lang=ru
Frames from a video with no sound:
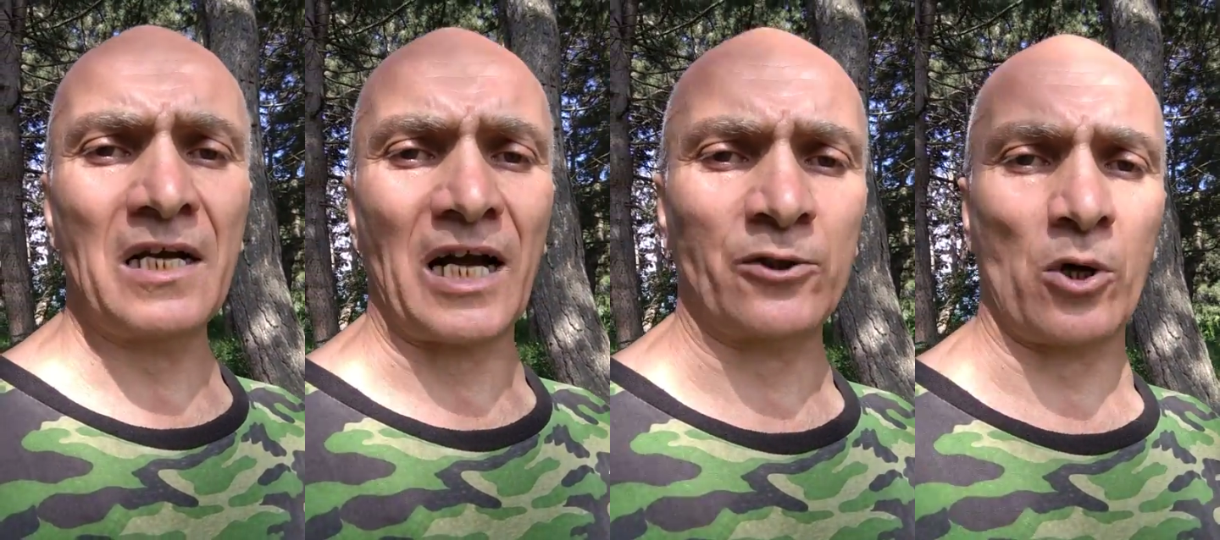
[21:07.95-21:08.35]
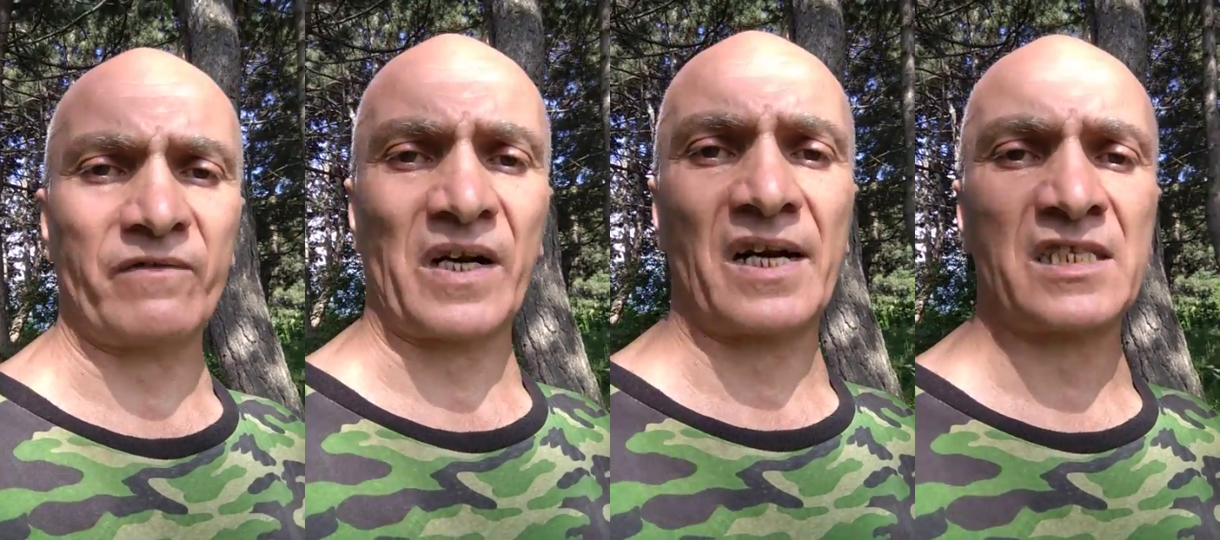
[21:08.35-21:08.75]

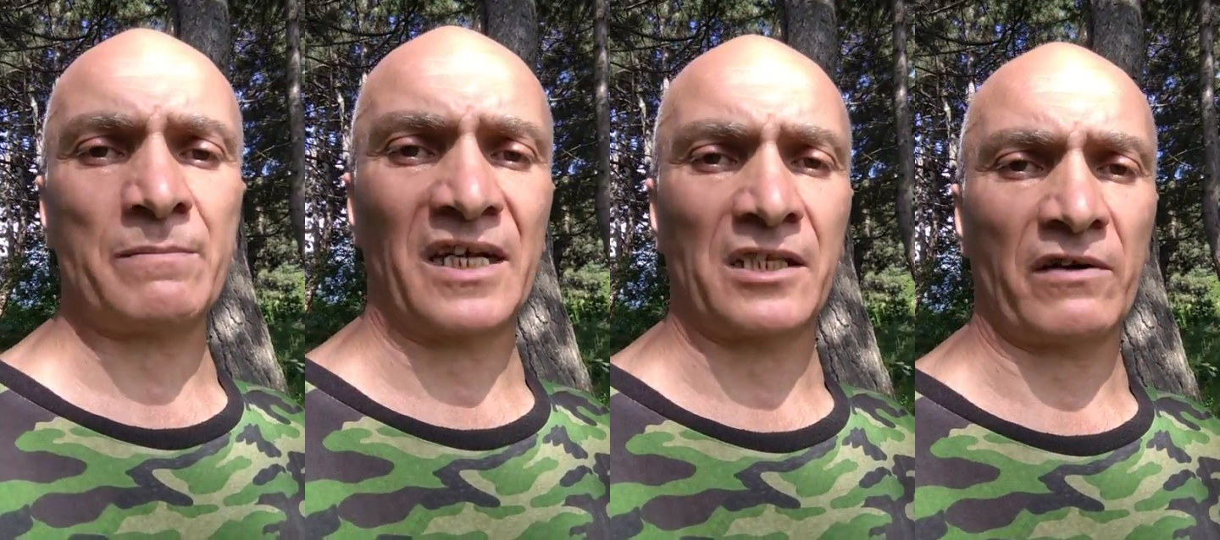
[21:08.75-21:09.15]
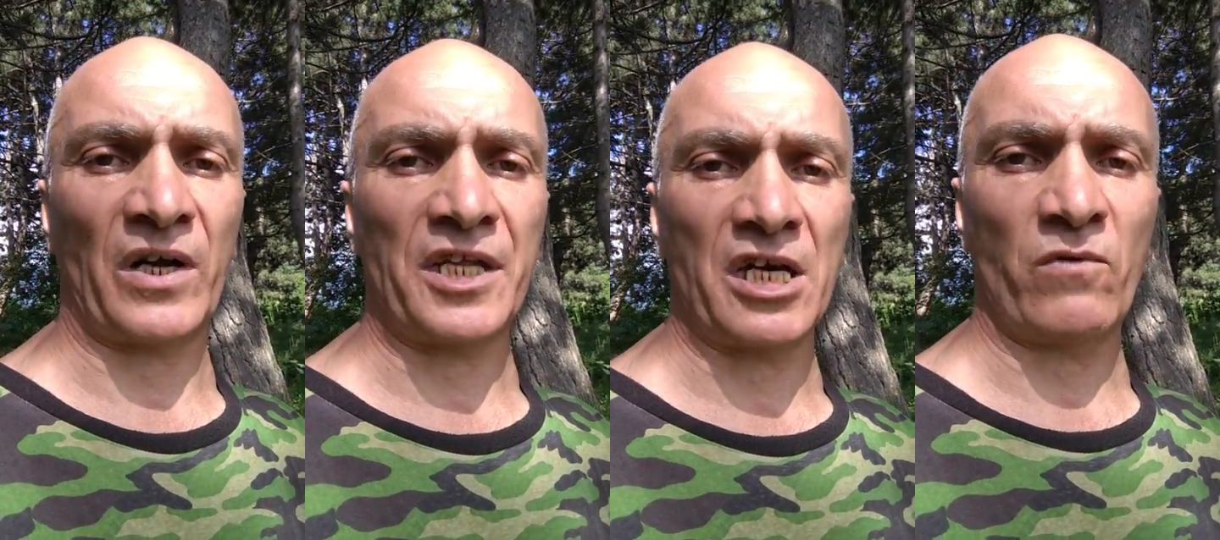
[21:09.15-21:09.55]
которого
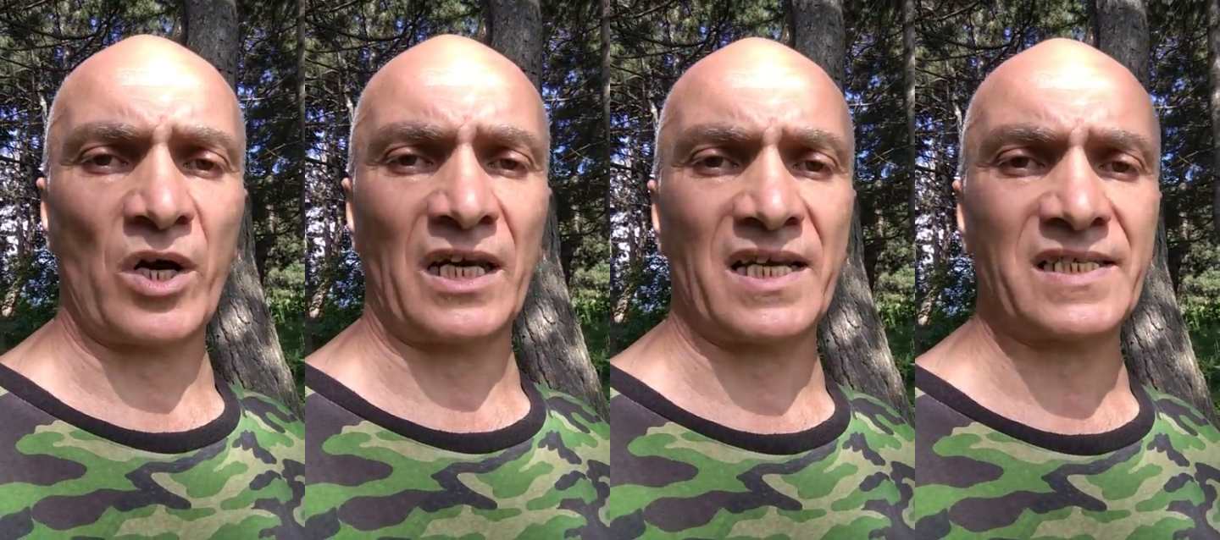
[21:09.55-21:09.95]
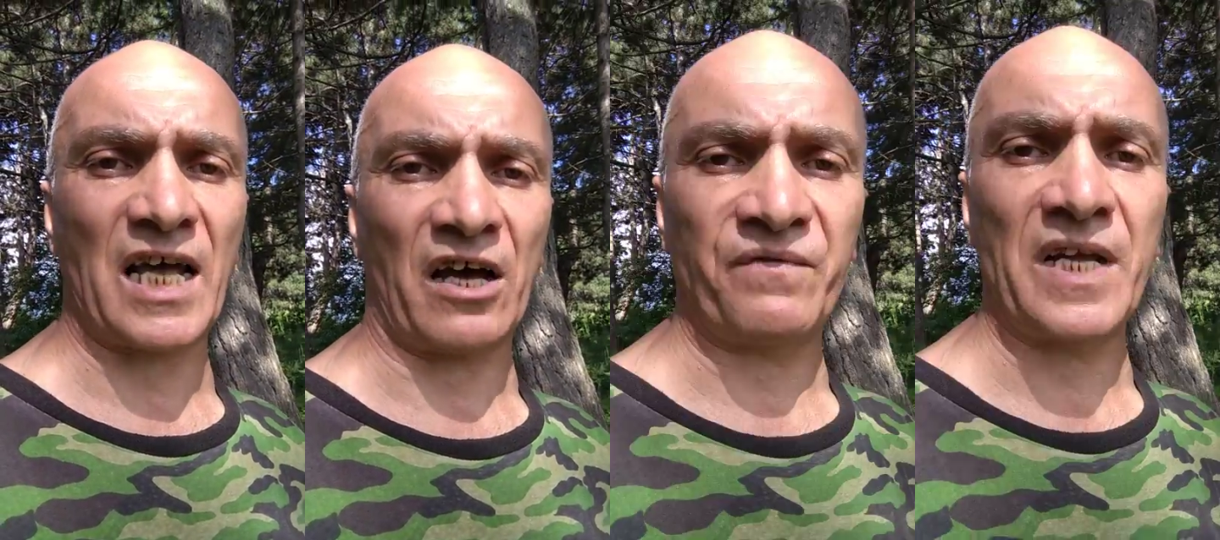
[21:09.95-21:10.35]
рассматривали его
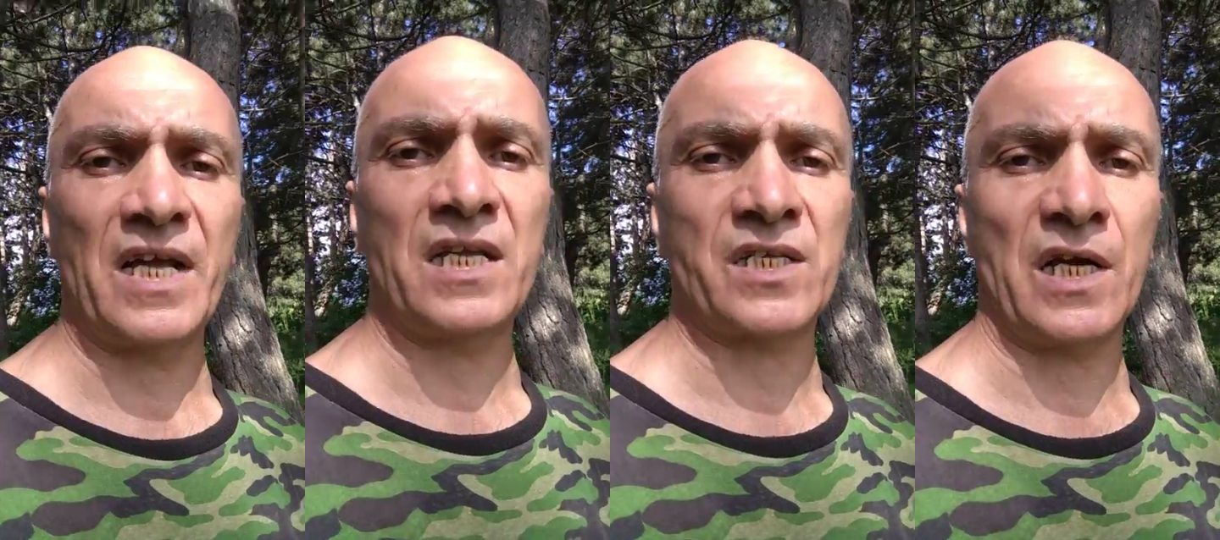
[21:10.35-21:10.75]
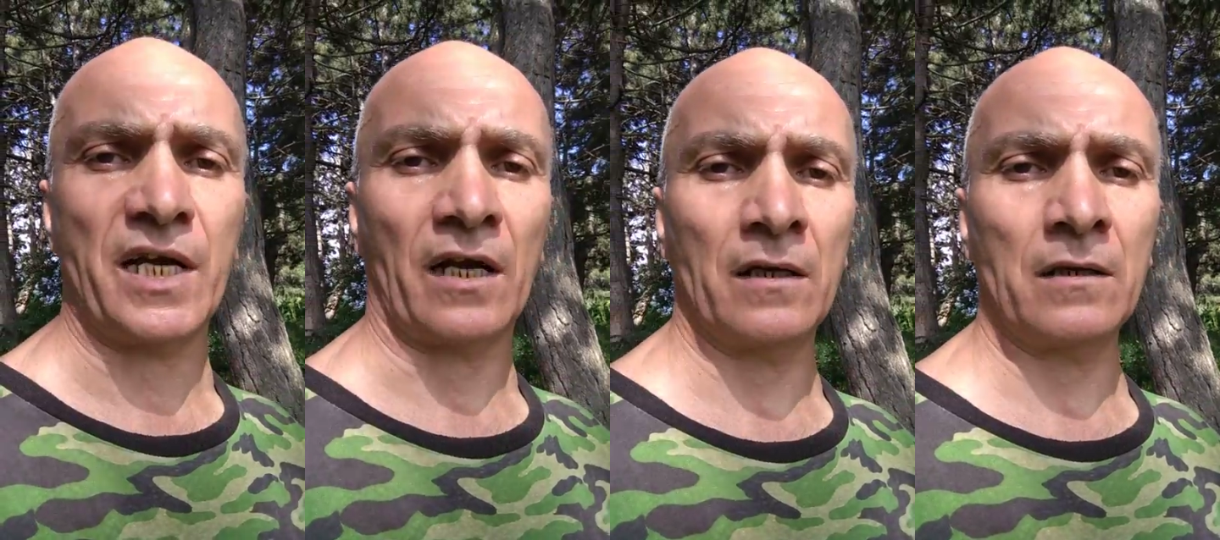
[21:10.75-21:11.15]
глаза,
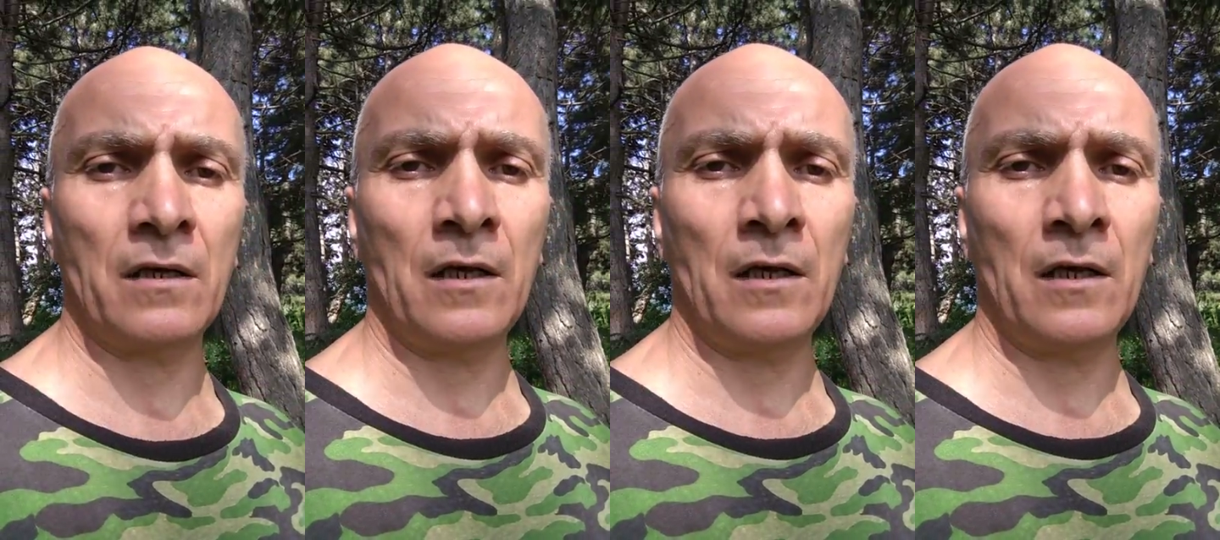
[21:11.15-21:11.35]
видели –